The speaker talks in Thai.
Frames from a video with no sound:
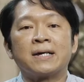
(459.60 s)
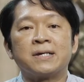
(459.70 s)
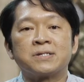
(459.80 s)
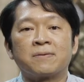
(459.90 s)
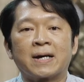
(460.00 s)
ใน
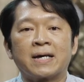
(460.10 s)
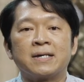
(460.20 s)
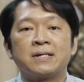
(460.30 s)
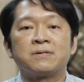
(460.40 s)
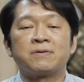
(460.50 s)
สมัย
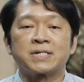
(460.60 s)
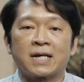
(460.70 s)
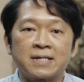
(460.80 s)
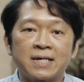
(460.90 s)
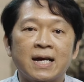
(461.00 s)
รัช
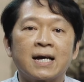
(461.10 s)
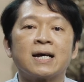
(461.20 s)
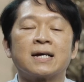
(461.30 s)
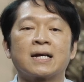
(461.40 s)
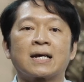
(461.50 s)
กาลที่ห้า
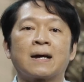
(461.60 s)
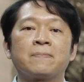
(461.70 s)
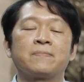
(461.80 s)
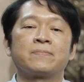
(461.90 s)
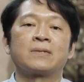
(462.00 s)
นะครับ
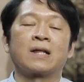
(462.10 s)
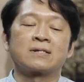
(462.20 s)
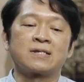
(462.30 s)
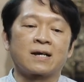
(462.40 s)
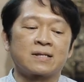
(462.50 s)
หลั
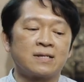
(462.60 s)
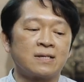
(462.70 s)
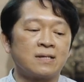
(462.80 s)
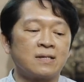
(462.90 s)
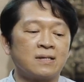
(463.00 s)
งจากที่